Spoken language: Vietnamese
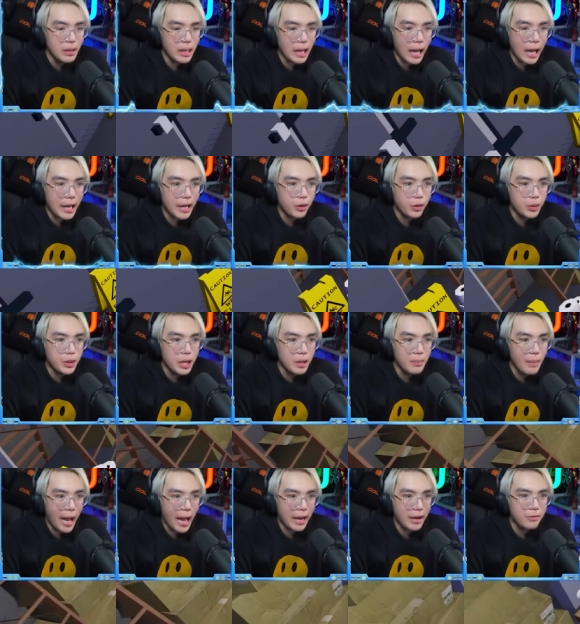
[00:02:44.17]
lời của những
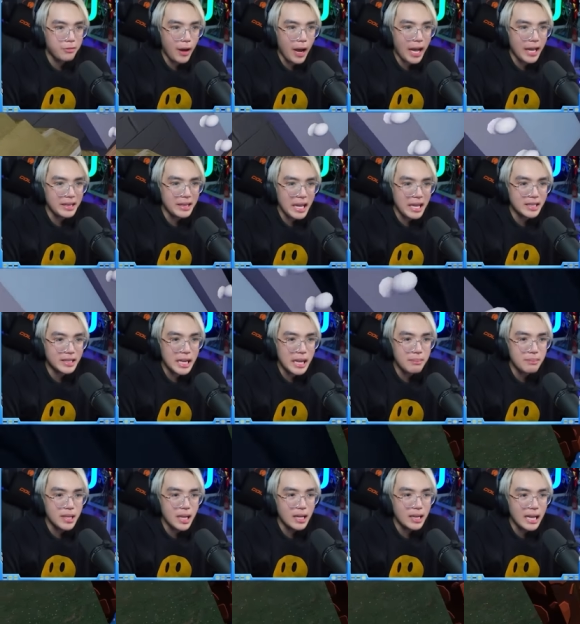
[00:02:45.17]
bạn fan đang
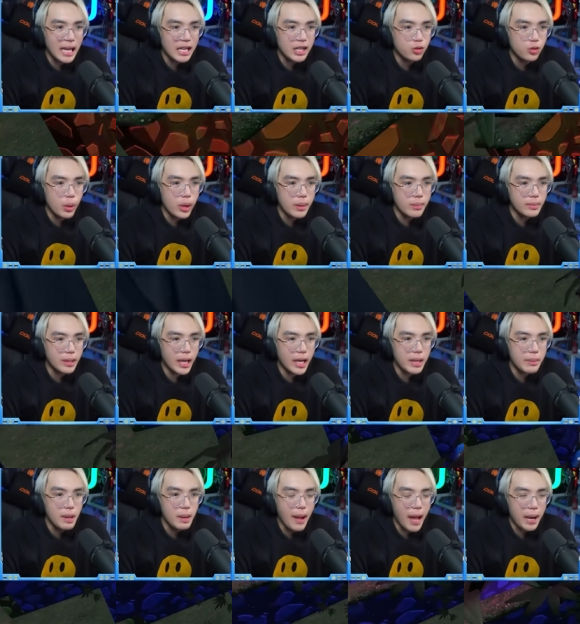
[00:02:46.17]
xem trên livestream
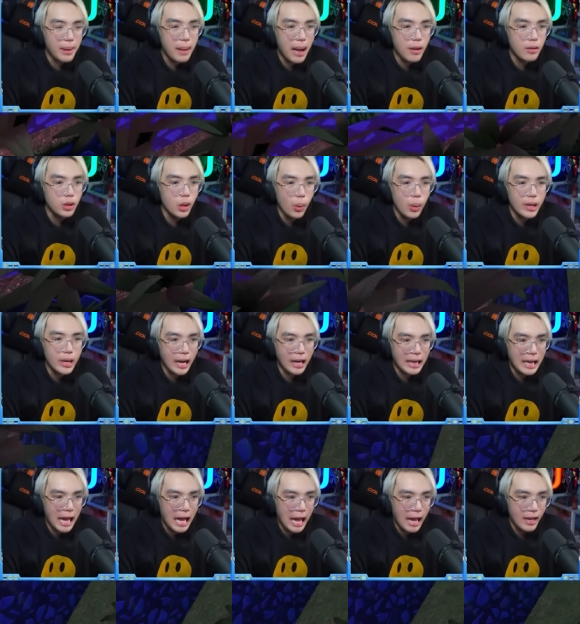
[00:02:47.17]
Thì mấy bạn bảo tôi rằng
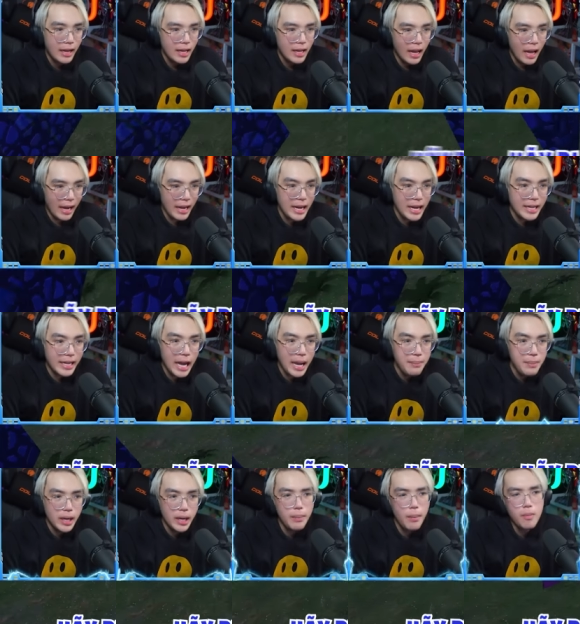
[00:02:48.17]
là Hãy đi kiếm
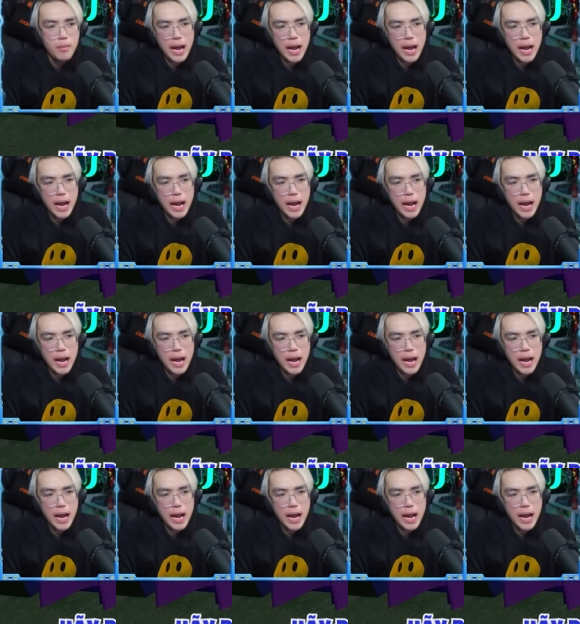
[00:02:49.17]
những cái bóng